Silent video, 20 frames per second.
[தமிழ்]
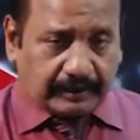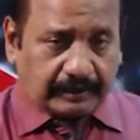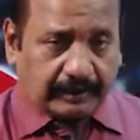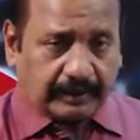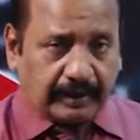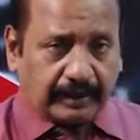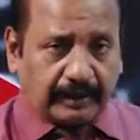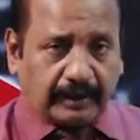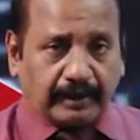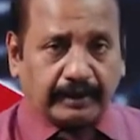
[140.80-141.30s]

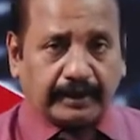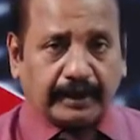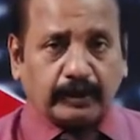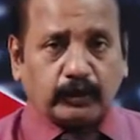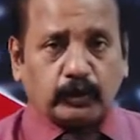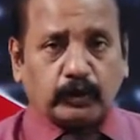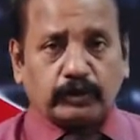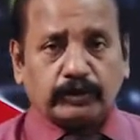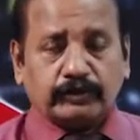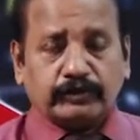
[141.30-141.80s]
நாங்கள்
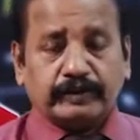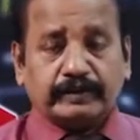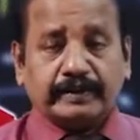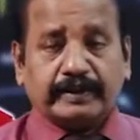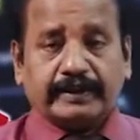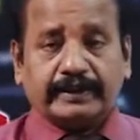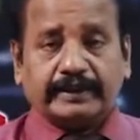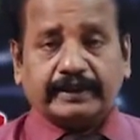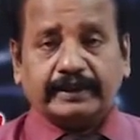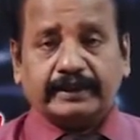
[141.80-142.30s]
நல்லொரு
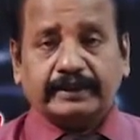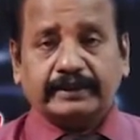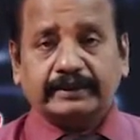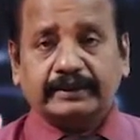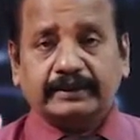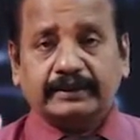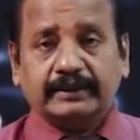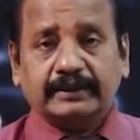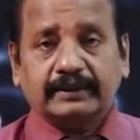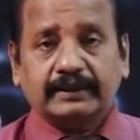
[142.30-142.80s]
சிந்தனையை
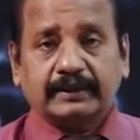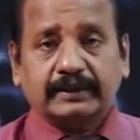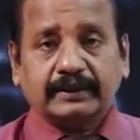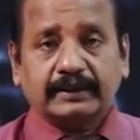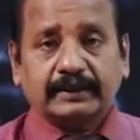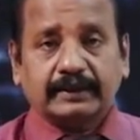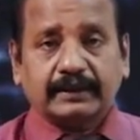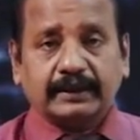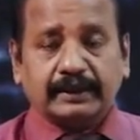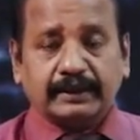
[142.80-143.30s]

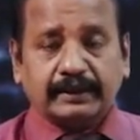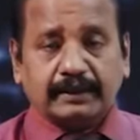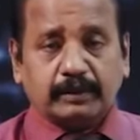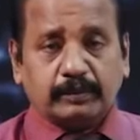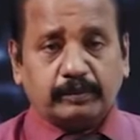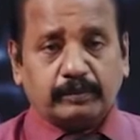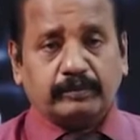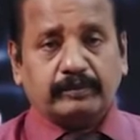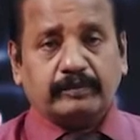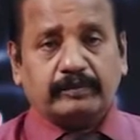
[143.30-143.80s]

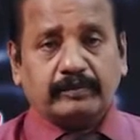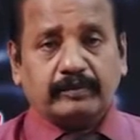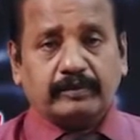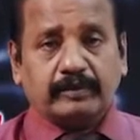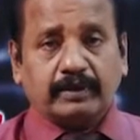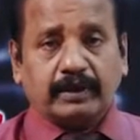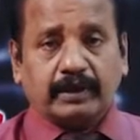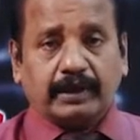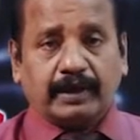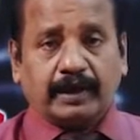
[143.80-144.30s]
இன்றும்
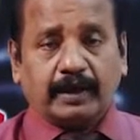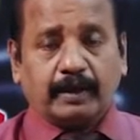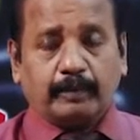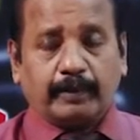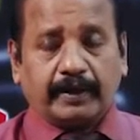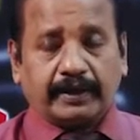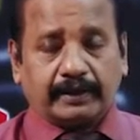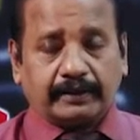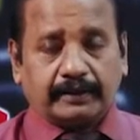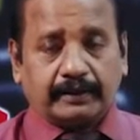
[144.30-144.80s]
எங்கள்
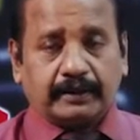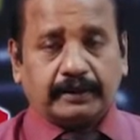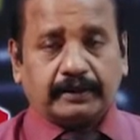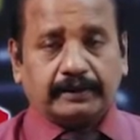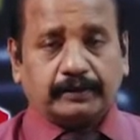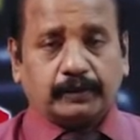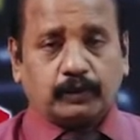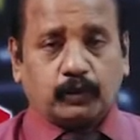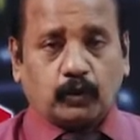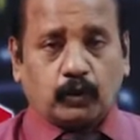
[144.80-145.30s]
மனதில்
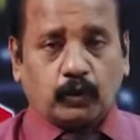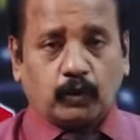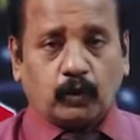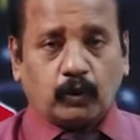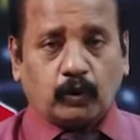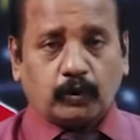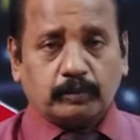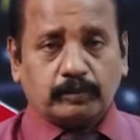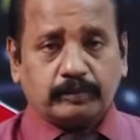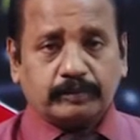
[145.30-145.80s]

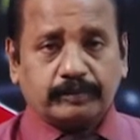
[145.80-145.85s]
எடுத்துக்கொள்வோம்